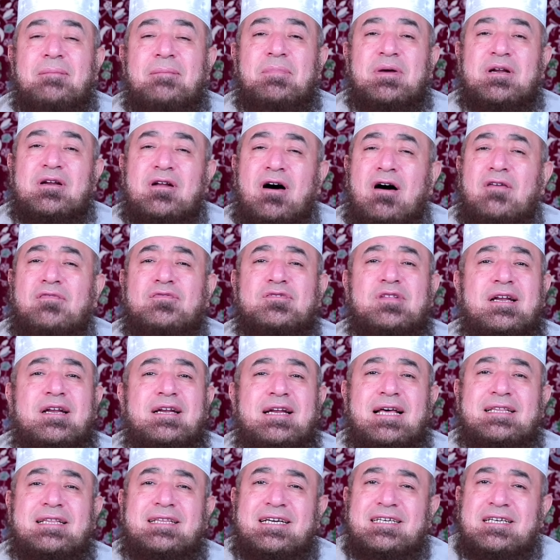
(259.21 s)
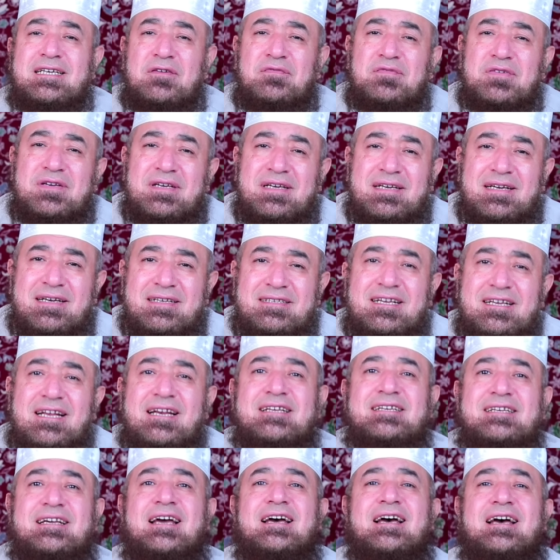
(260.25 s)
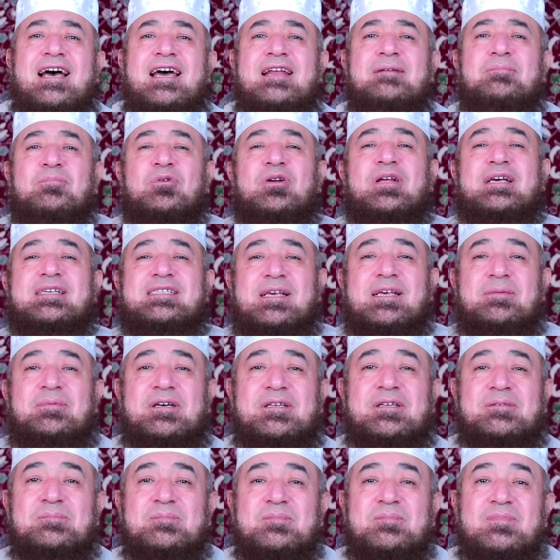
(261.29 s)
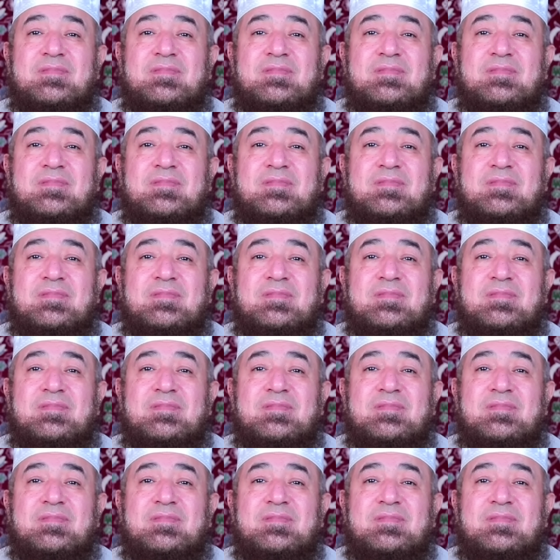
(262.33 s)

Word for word: من أفضل الأدعية في تلك المناسبات